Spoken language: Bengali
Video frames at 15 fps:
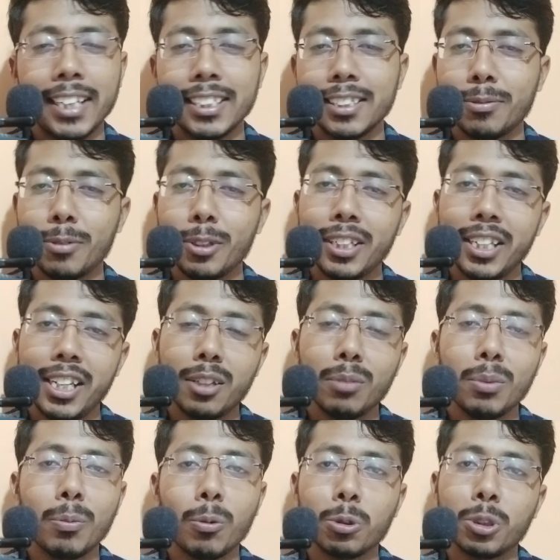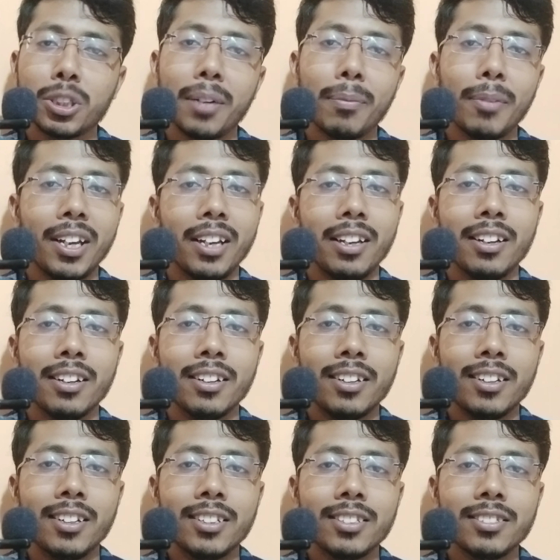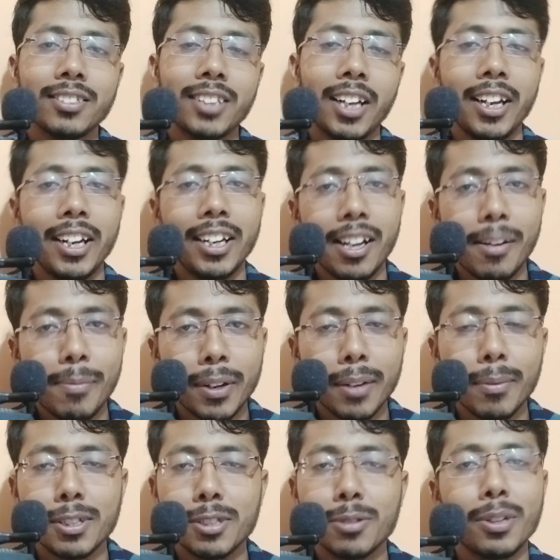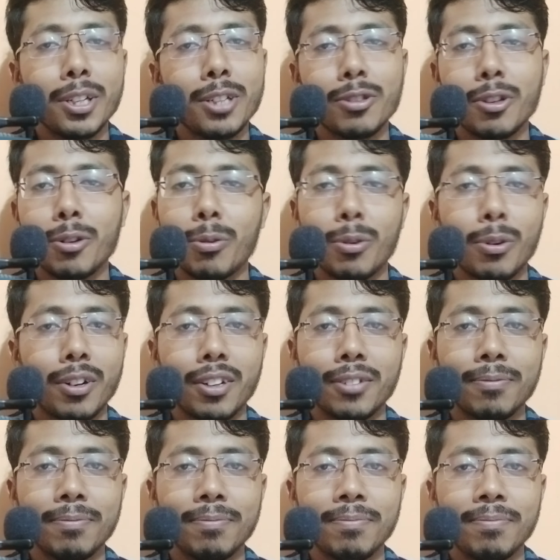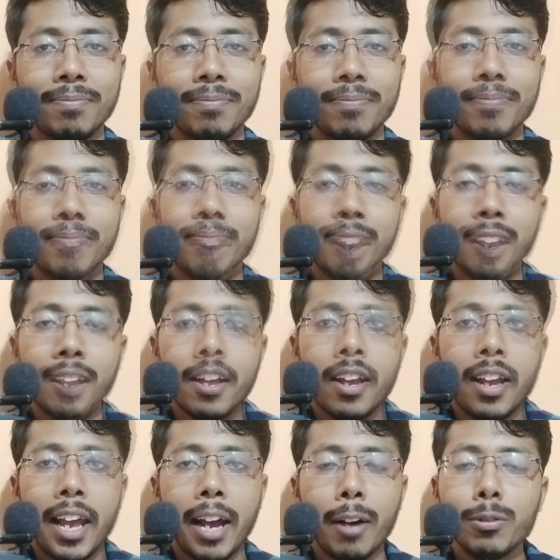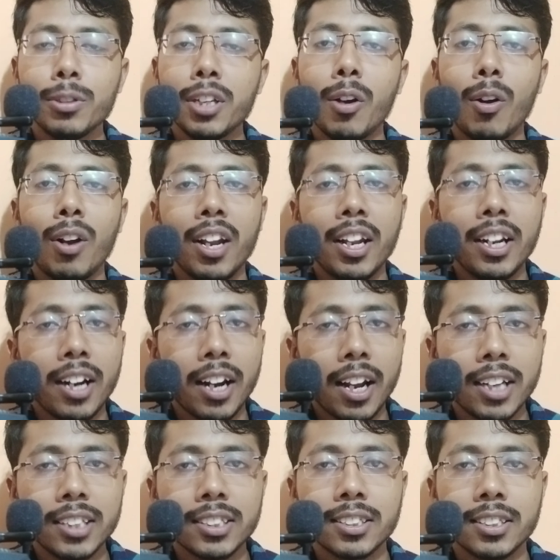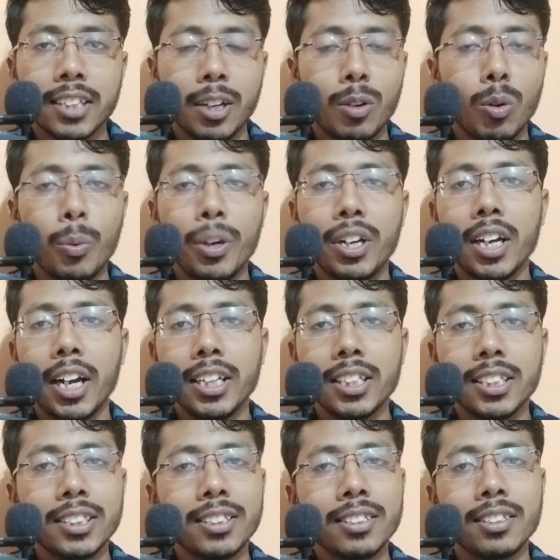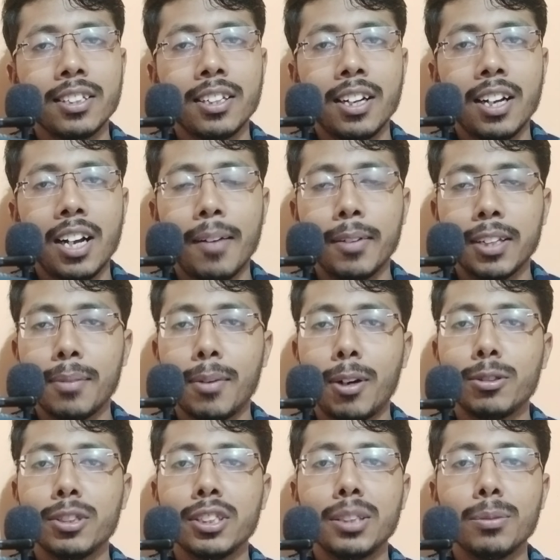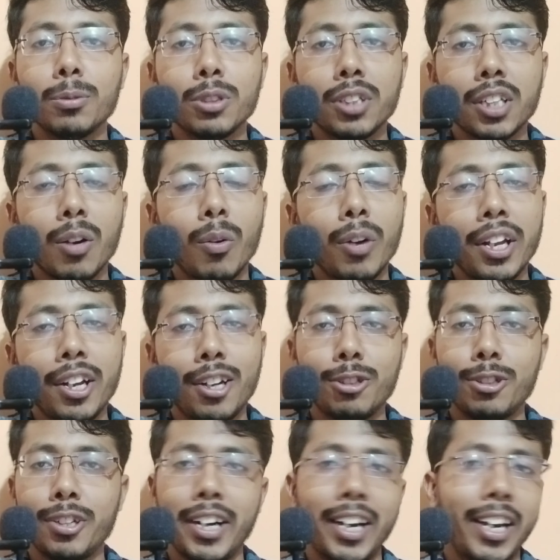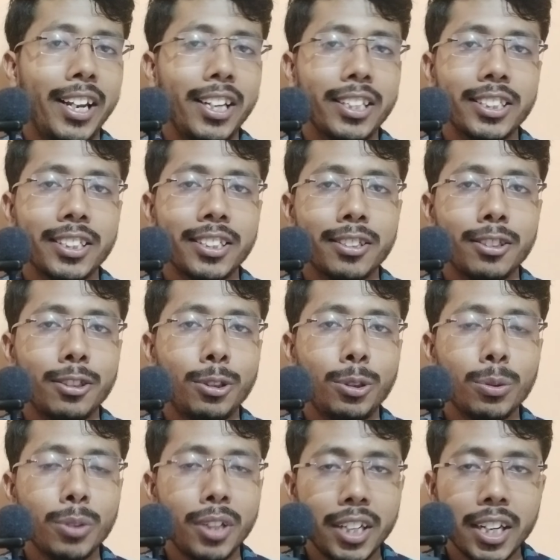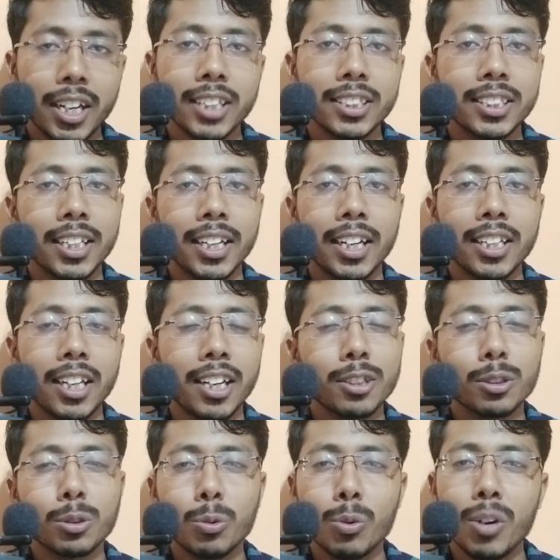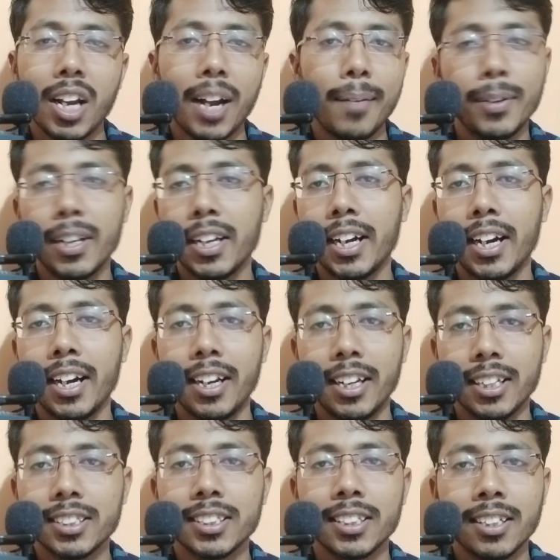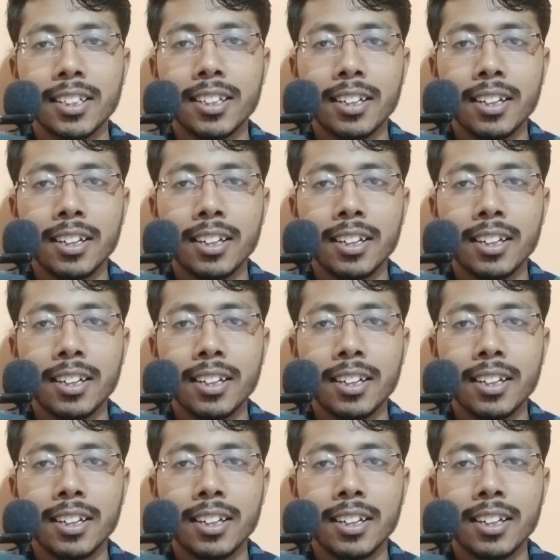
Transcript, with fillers: একটা সময় গিয়ে তুমি পৌঁছতেই তাই এই লাইফটাকে বেশি করে এনজয় করে না এখন তো এই অনলাইন ক্লাস এই কোভিড নাইন্টিন আমাদের মানুষের জীবন থেকে অনেক কিছুই কেড়ে নিয়েছে স্টুডেন্টের কাছ থেকে তাদের স্কুল লাইফটাই কেড়ে নিয়েছে